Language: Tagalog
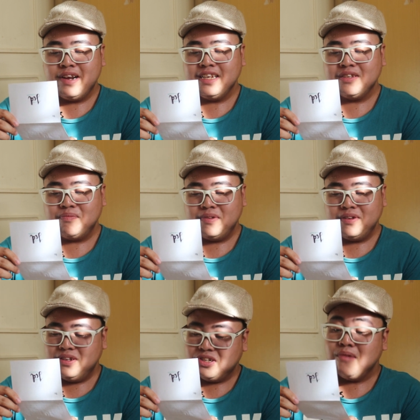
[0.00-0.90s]
Rice.
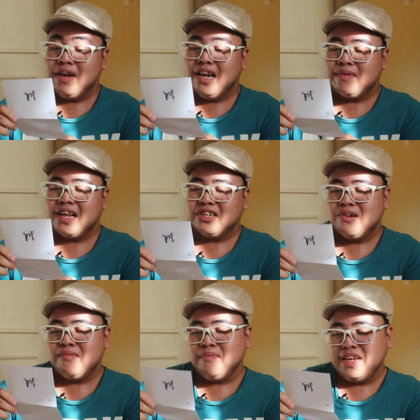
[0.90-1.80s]
Shomai lang pala.
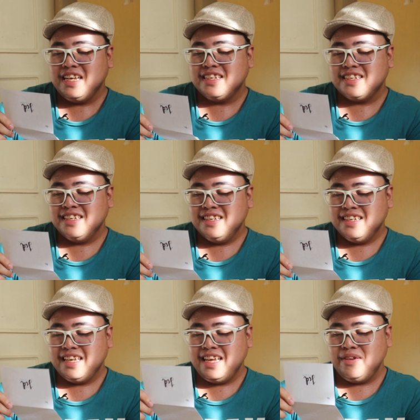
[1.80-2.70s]
Shomai please.
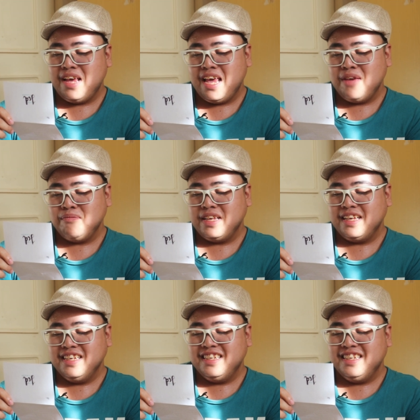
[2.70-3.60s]

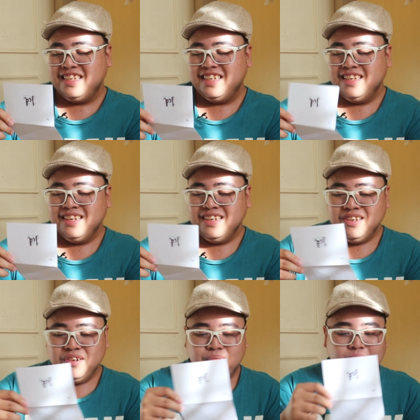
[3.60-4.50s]
TME.
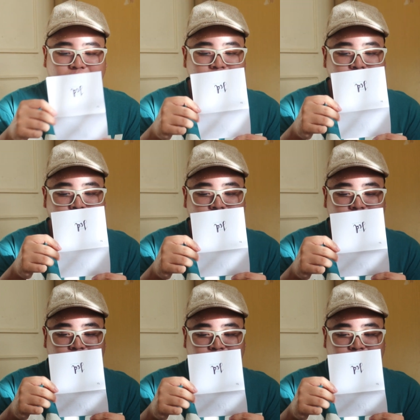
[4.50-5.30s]
Promo